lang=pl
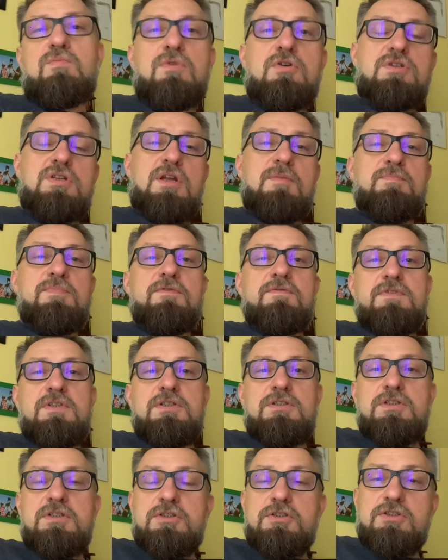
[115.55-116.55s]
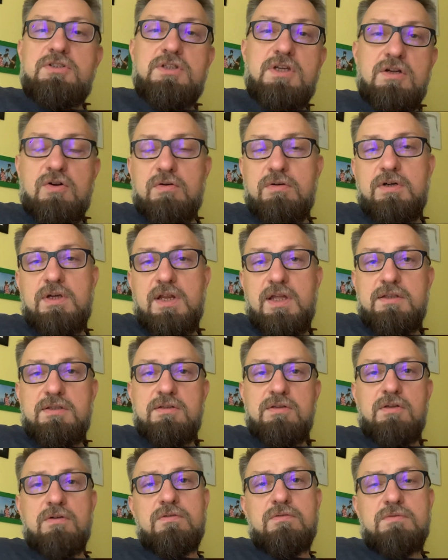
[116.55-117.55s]
można powiedzieć
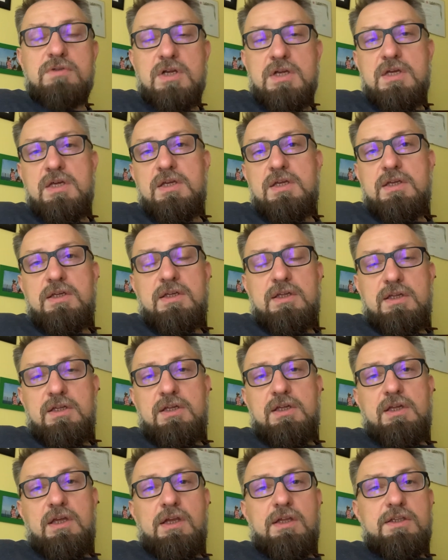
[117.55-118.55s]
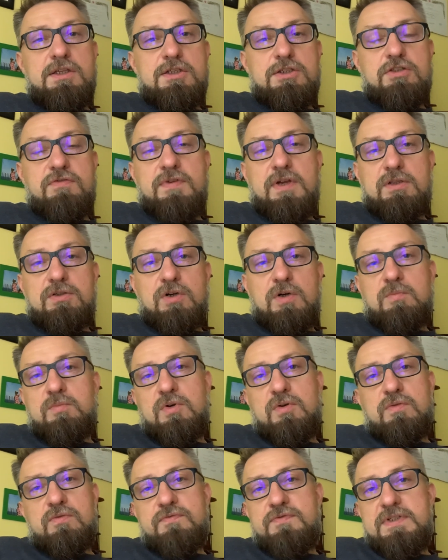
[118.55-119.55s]
niekonkretną,
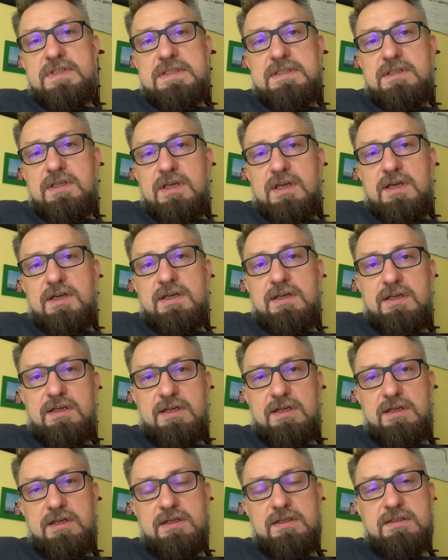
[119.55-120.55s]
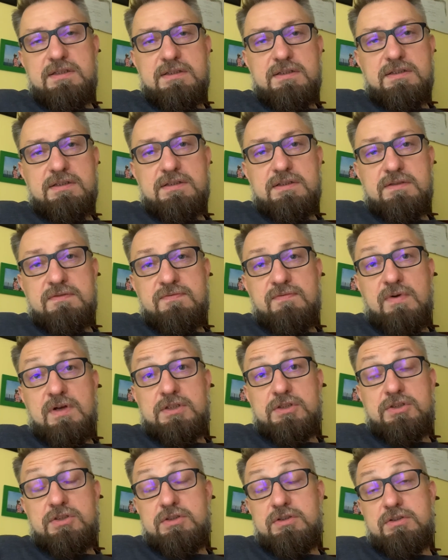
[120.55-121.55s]
nieświadomą wizję e,
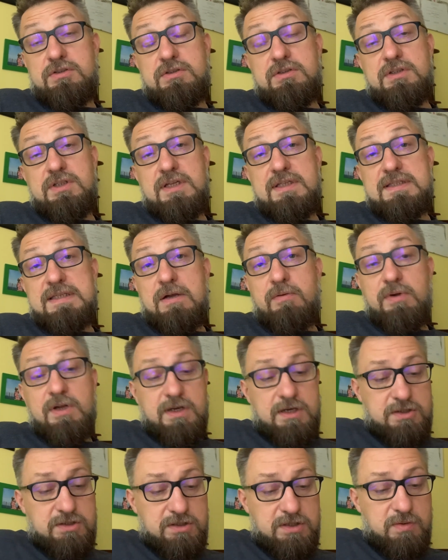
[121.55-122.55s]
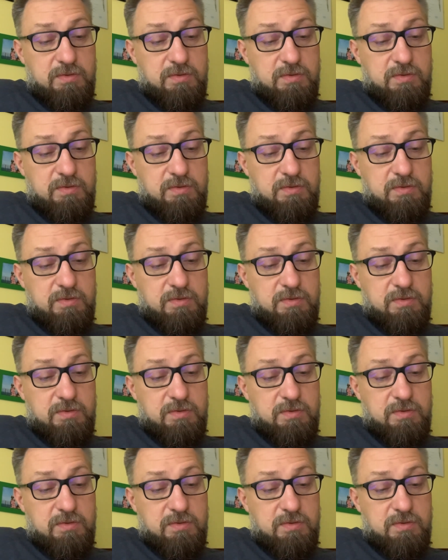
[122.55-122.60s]
właśnie całej reszty